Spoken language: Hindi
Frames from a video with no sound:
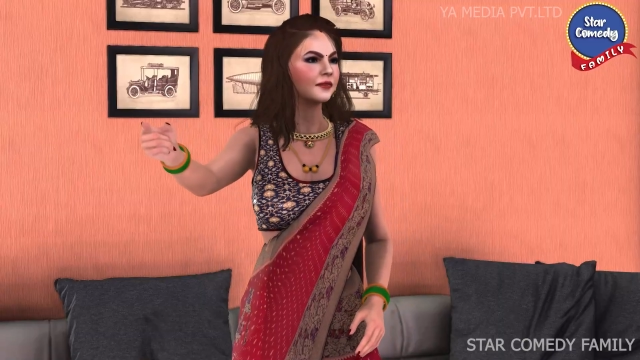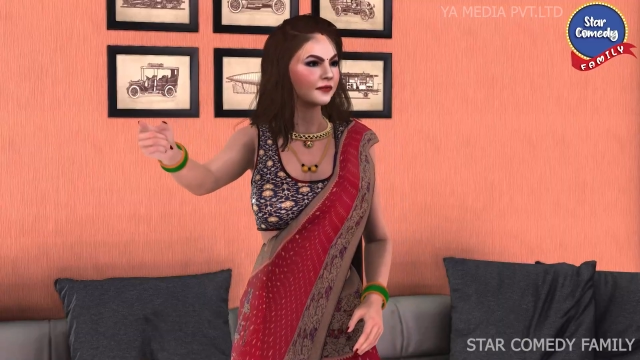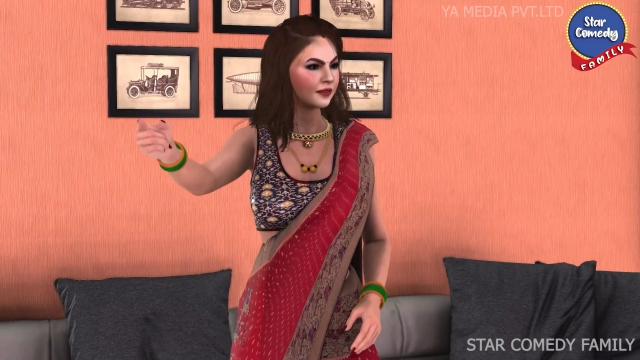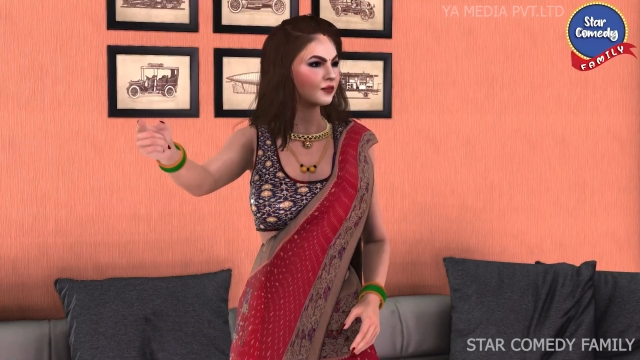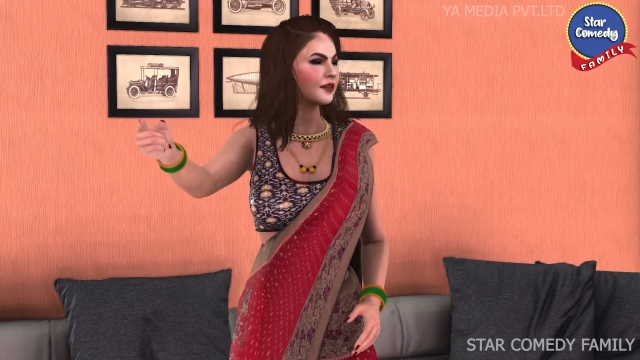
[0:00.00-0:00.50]

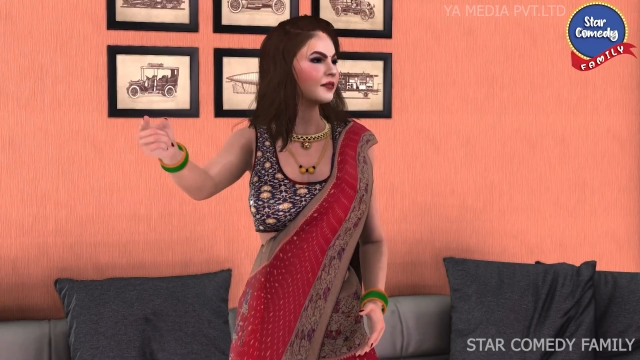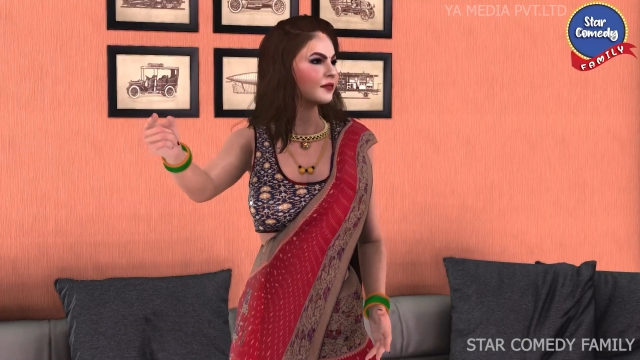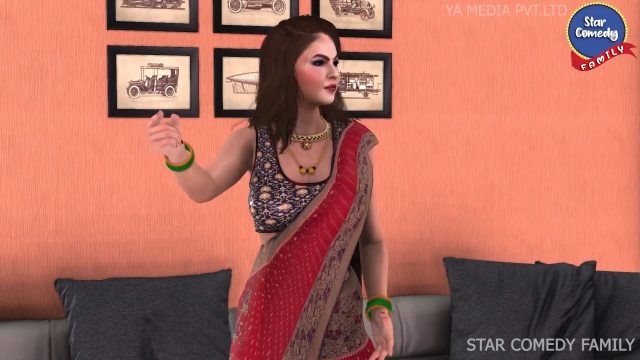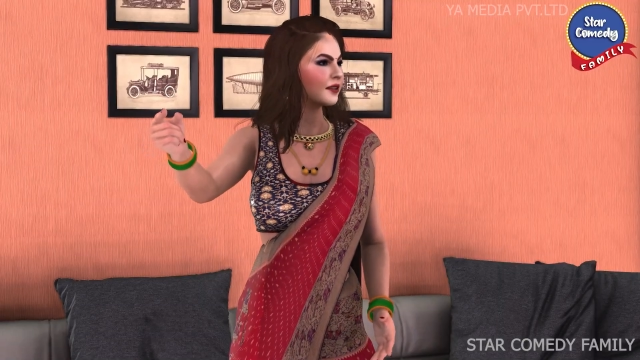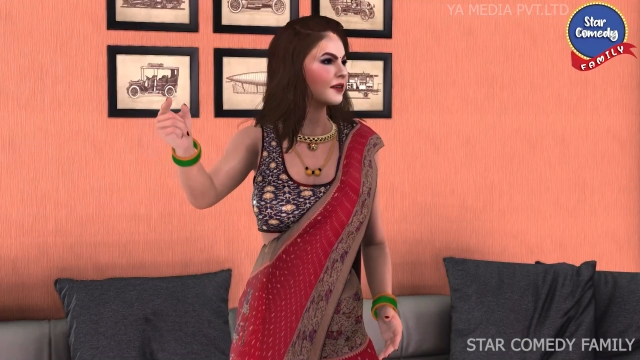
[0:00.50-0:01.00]
जिस चोर ने
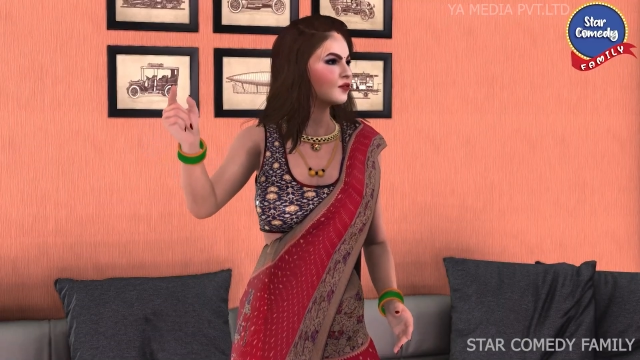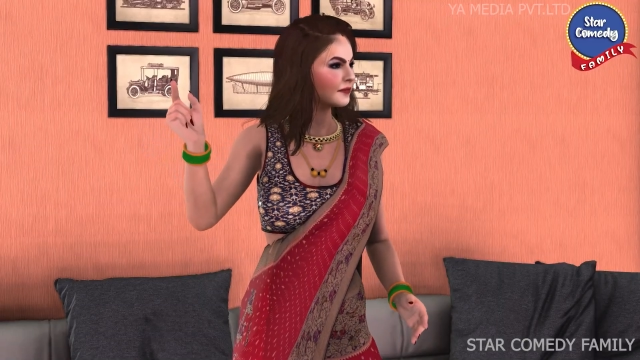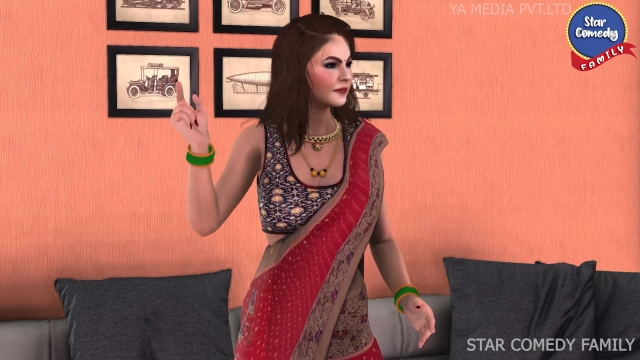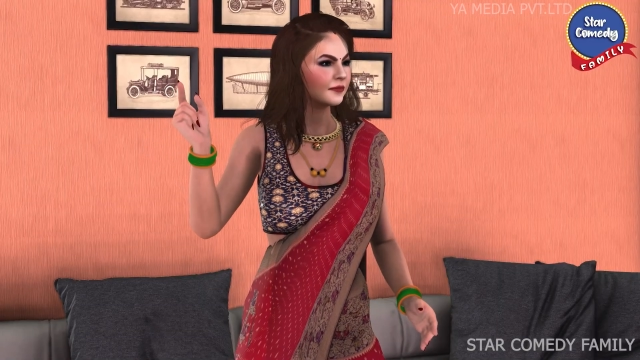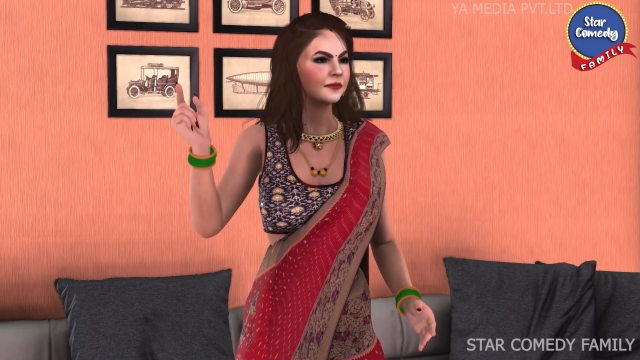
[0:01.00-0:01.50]
चुराए
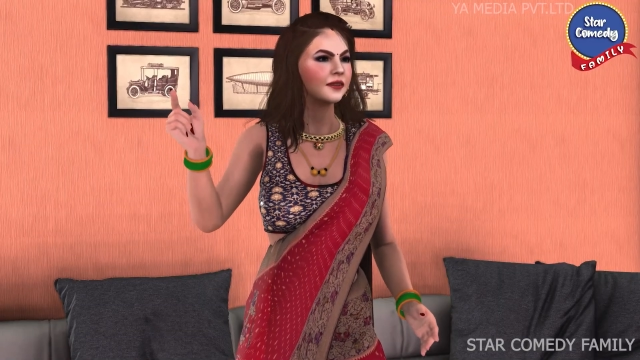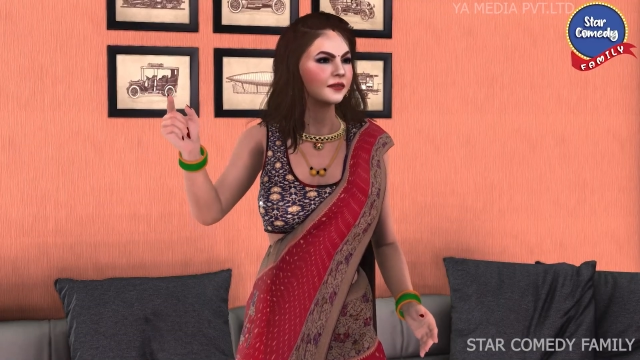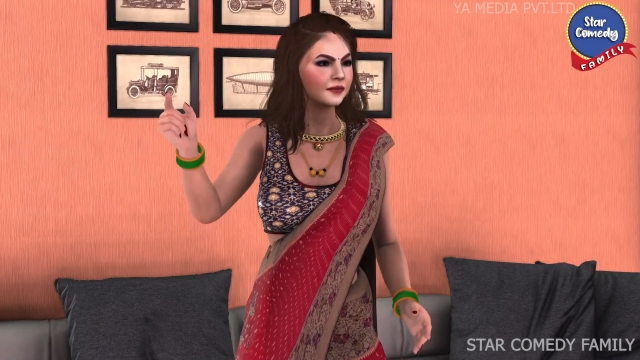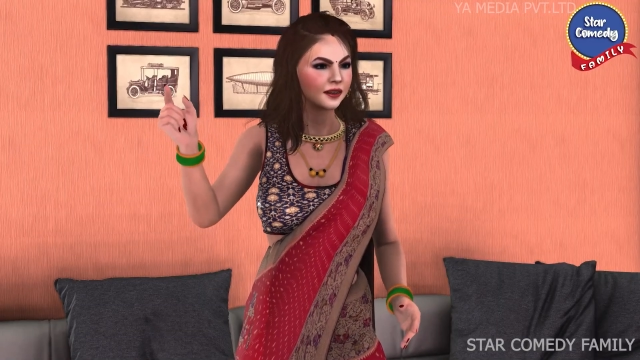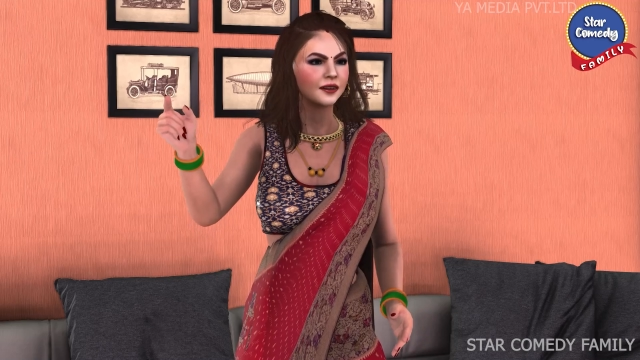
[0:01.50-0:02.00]
हैं
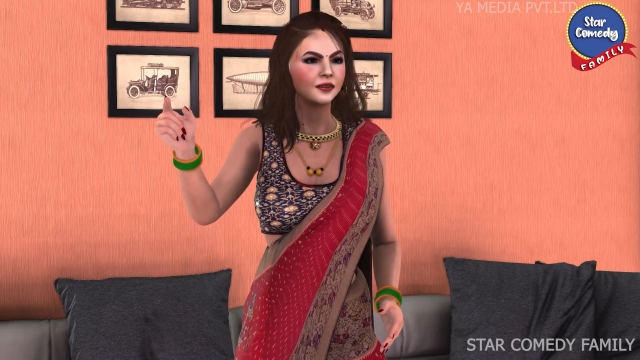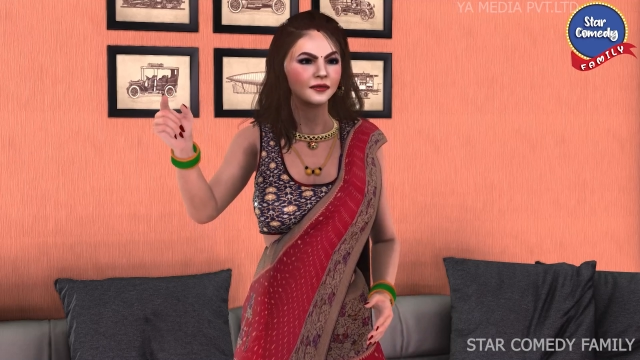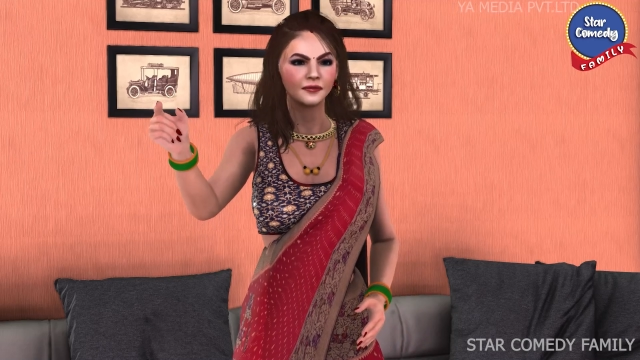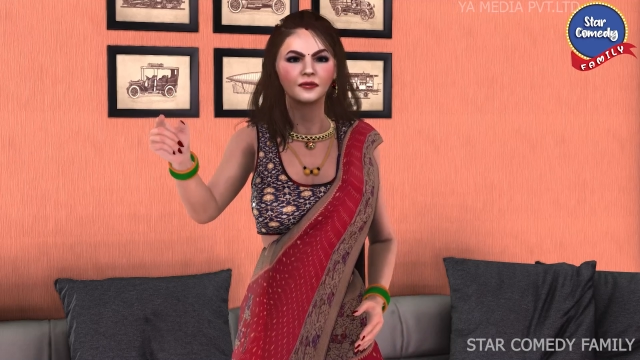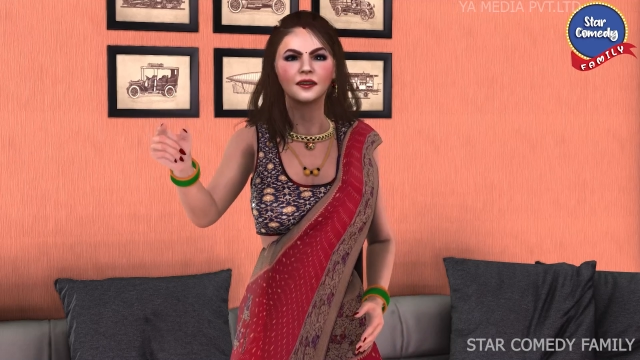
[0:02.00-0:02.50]
मैं उसका
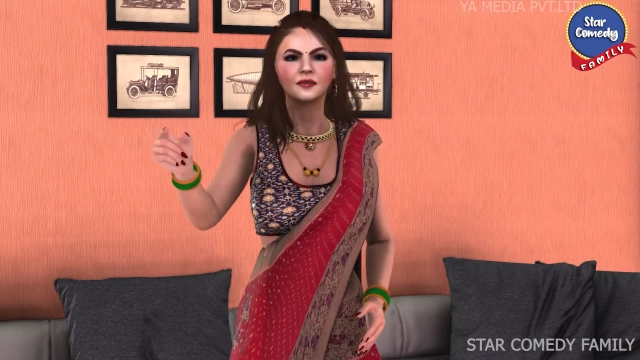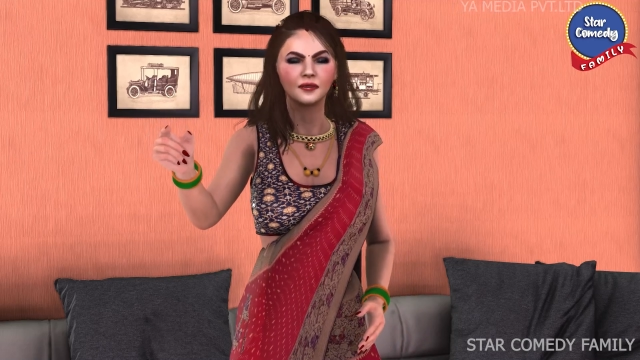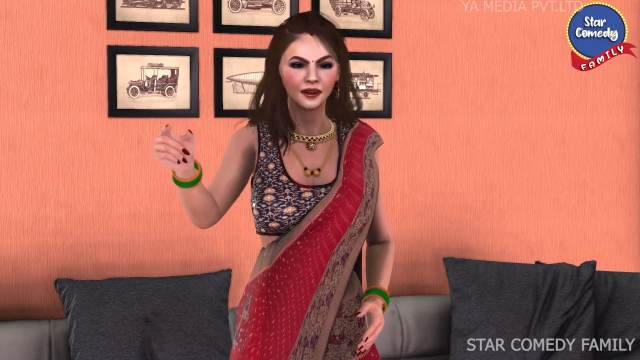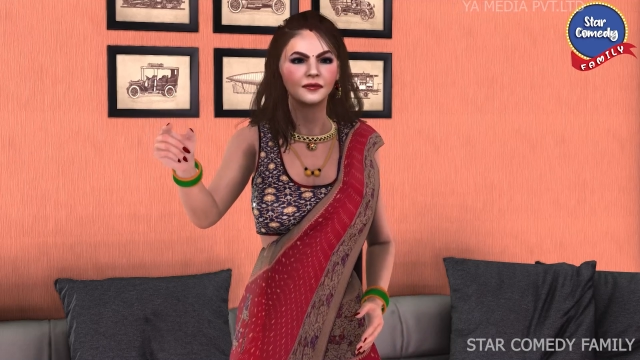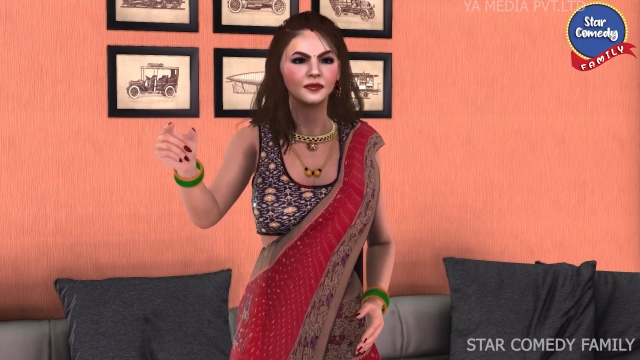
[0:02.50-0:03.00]
पता
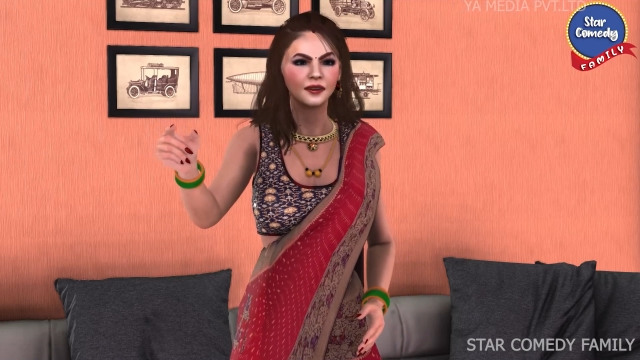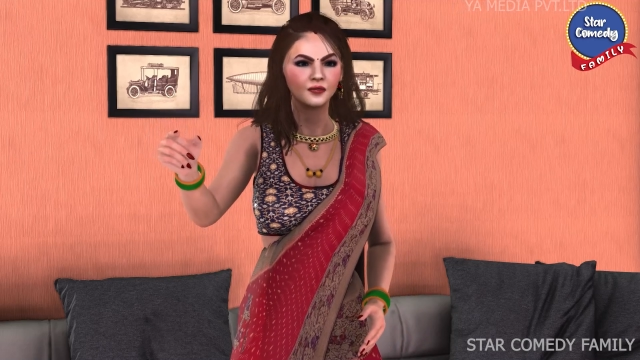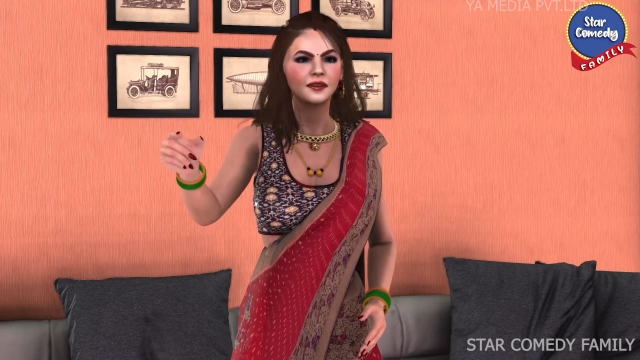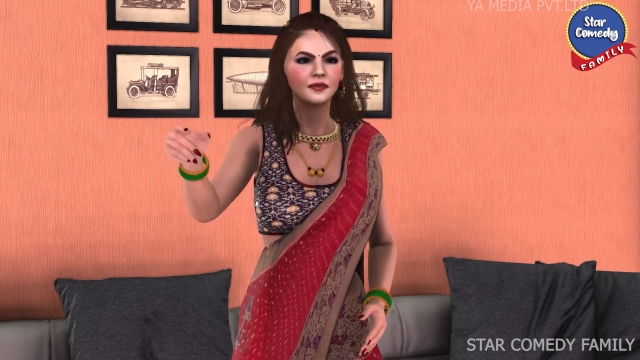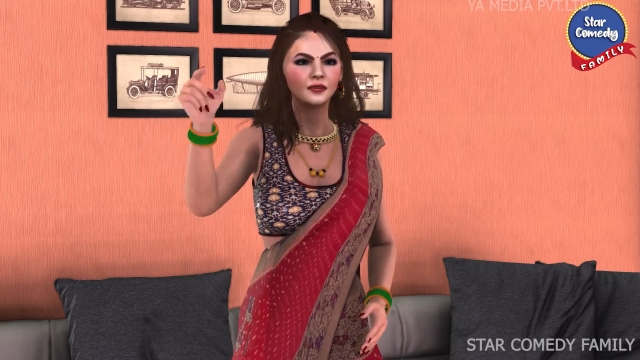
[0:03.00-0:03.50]
जल्द से
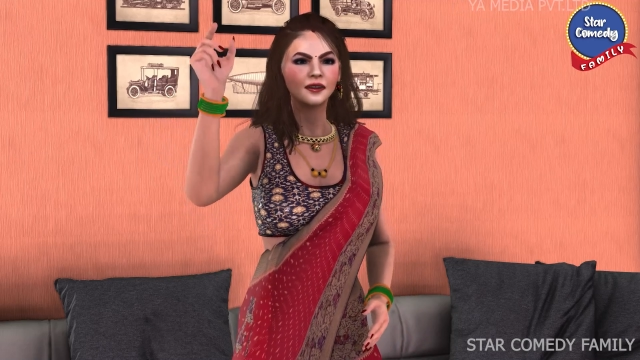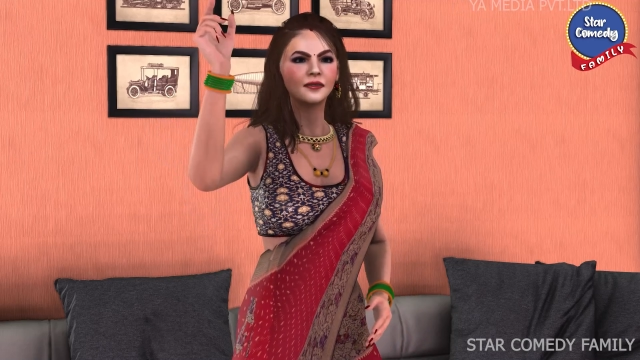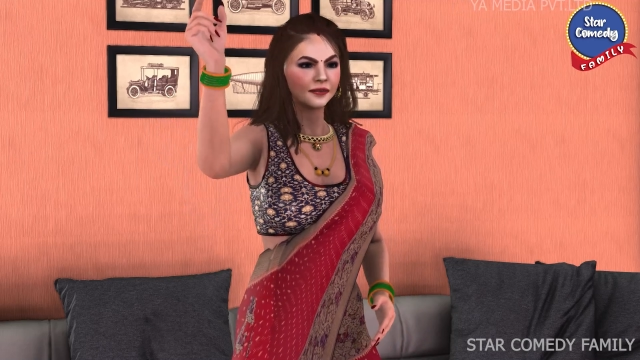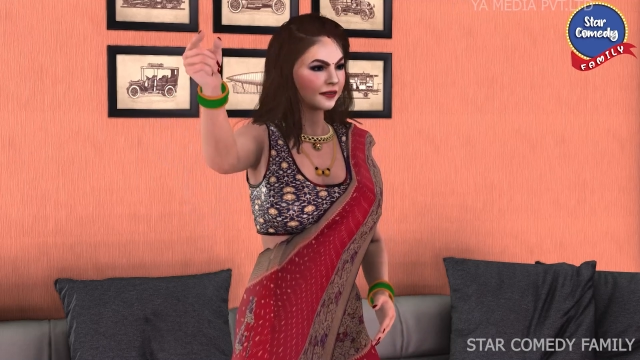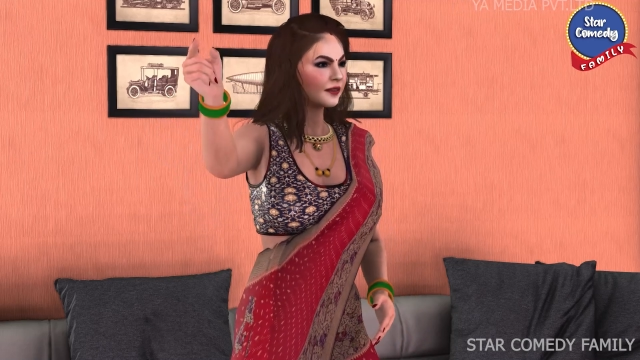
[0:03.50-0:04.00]
जल्द लगा कर
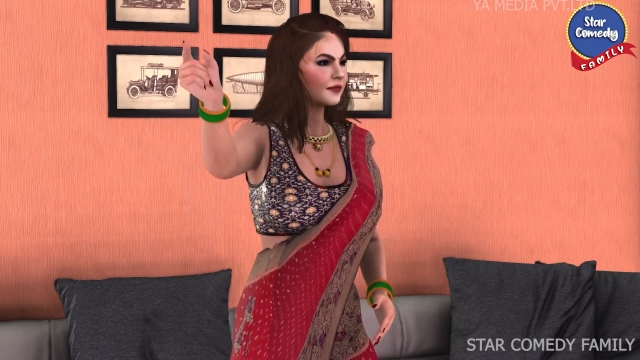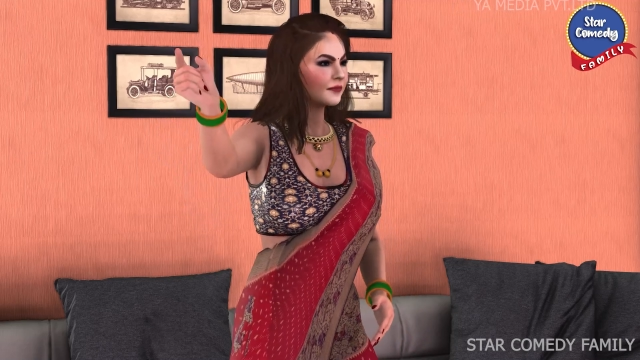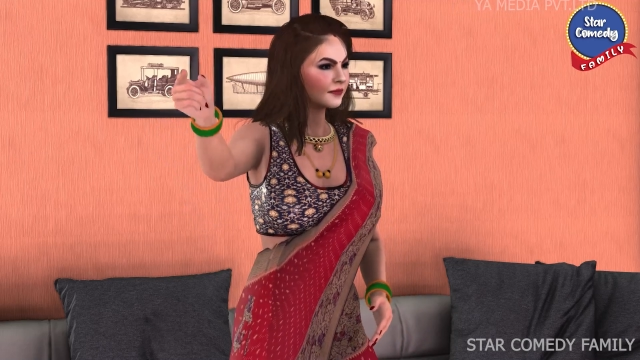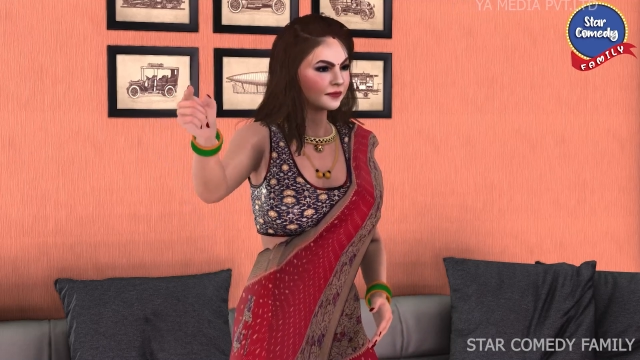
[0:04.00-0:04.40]
रहूंगी